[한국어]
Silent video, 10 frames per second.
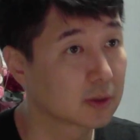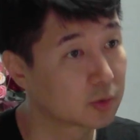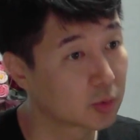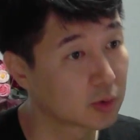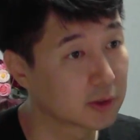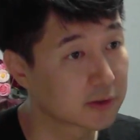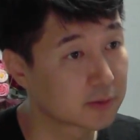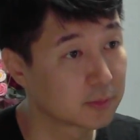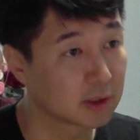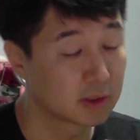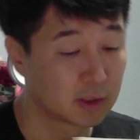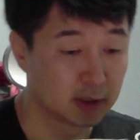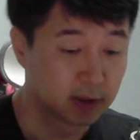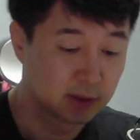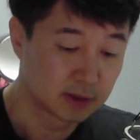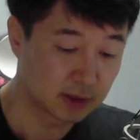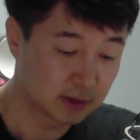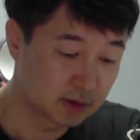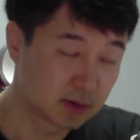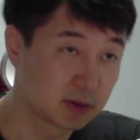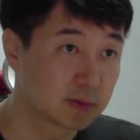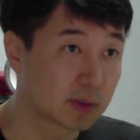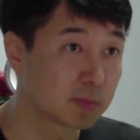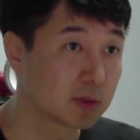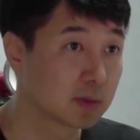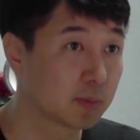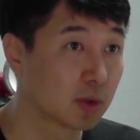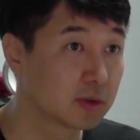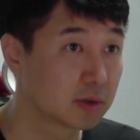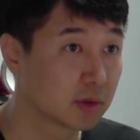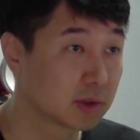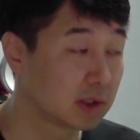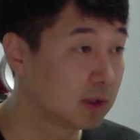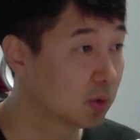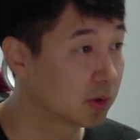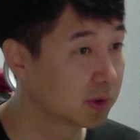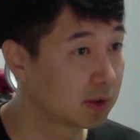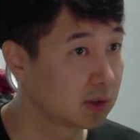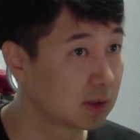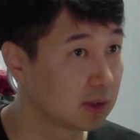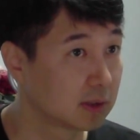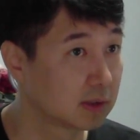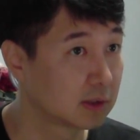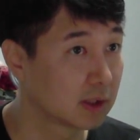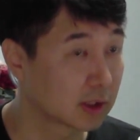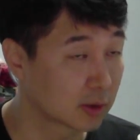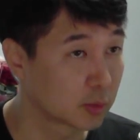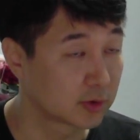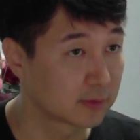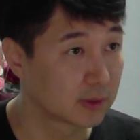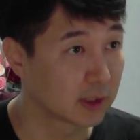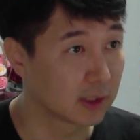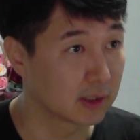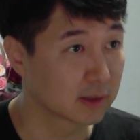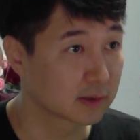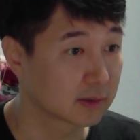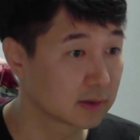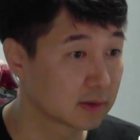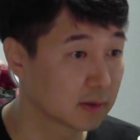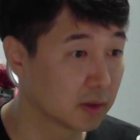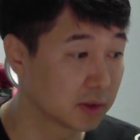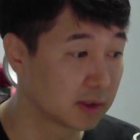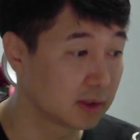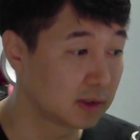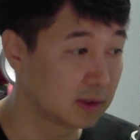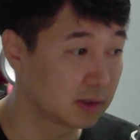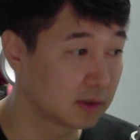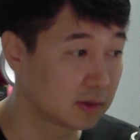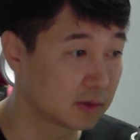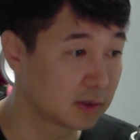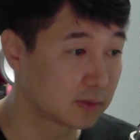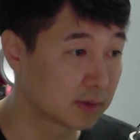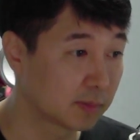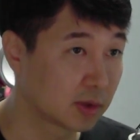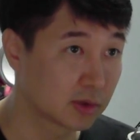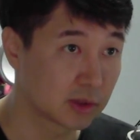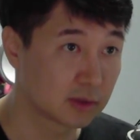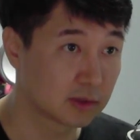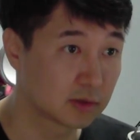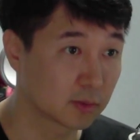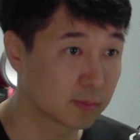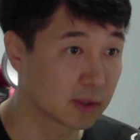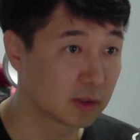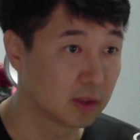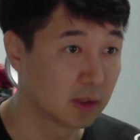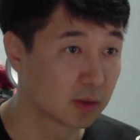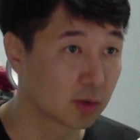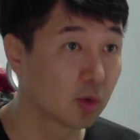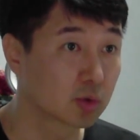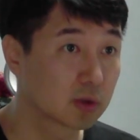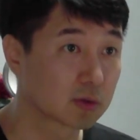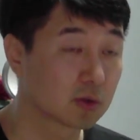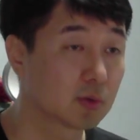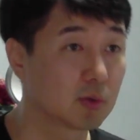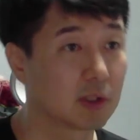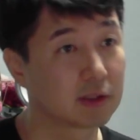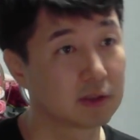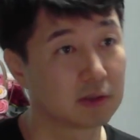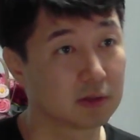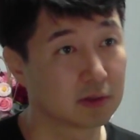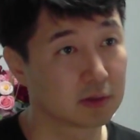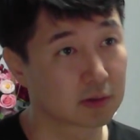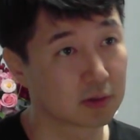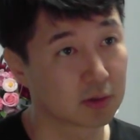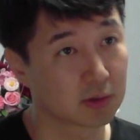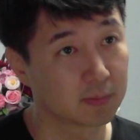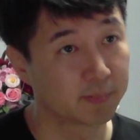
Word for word: 좋을 것 같습니다. 자, 2023년이 벌써 2월이 지나가고 있습니다. 어, 2023년에는 정말 더욱더 성공하시는 그런